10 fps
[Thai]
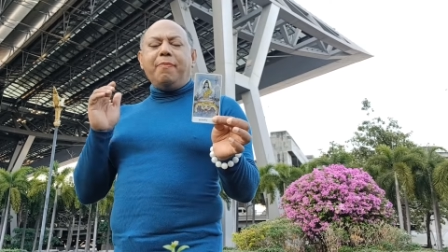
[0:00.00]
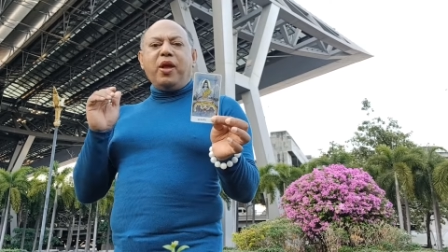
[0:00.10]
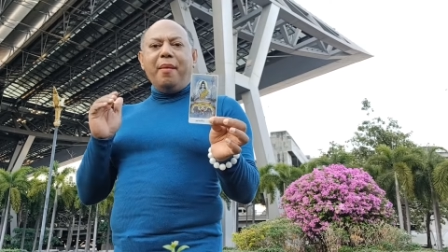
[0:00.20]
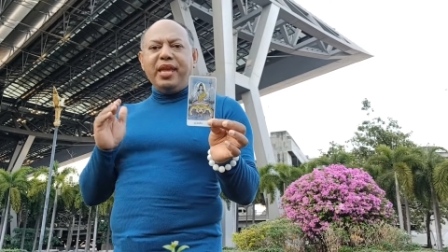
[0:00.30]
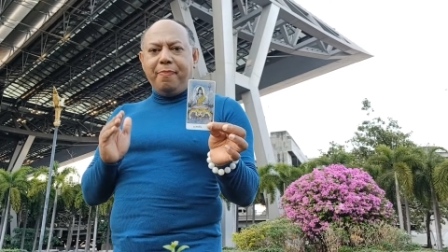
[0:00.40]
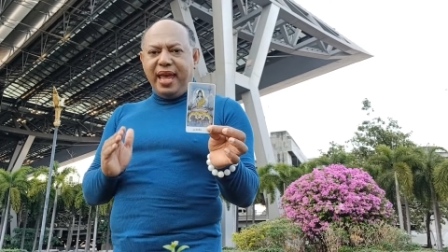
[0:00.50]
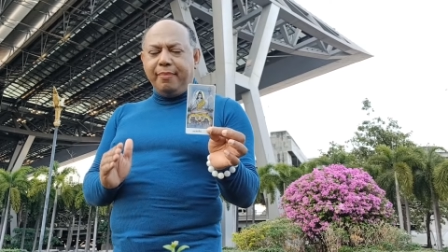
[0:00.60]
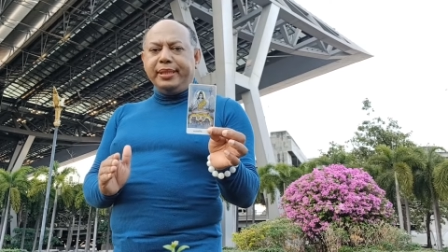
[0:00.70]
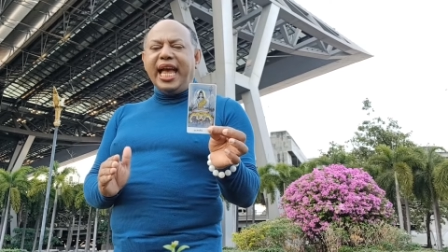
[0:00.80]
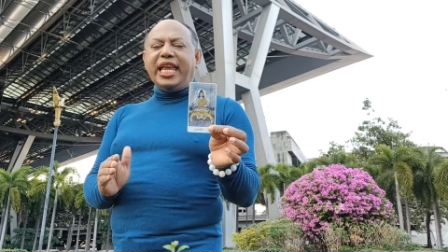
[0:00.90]
มีความอิ่มเอ
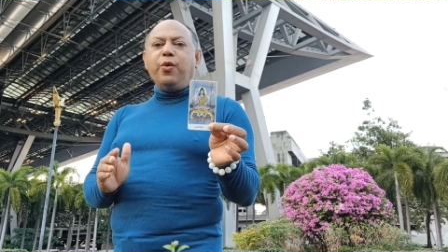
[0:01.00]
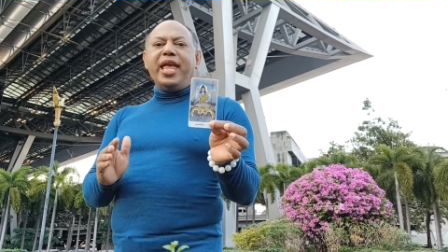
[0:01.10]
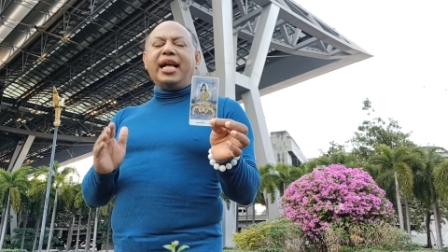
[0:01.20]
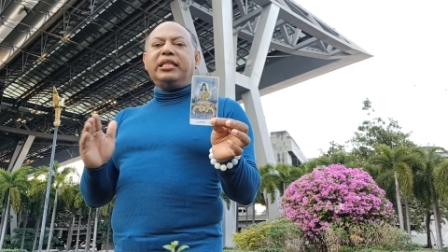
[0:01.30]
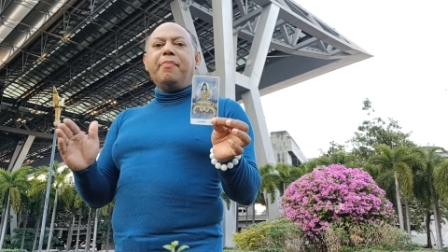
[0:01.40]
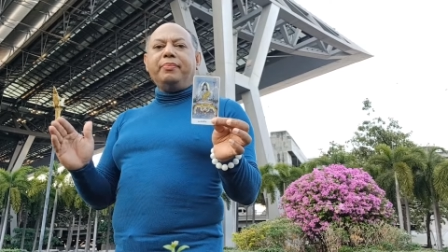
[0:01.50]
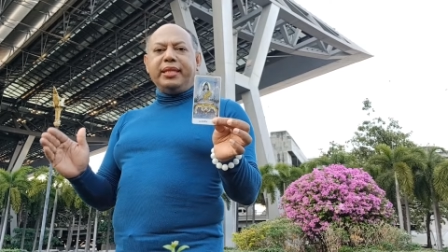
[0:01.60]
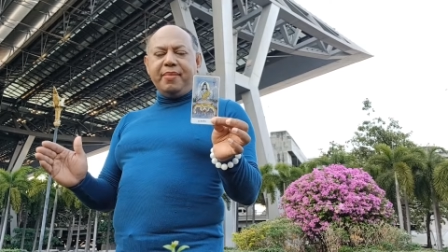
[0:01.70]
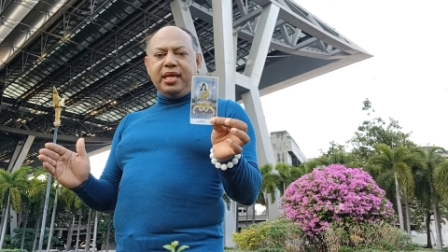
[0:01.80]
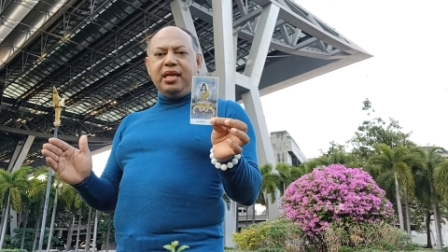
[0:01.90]
มใจอยู่อย่างสม่ำเส
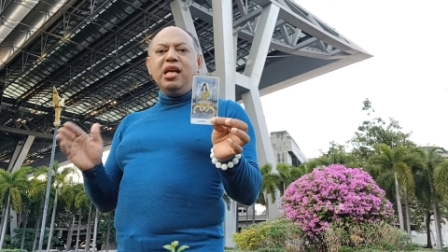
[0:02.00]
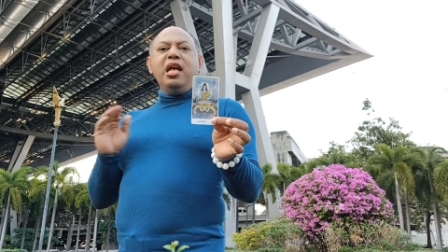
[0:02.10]
มอ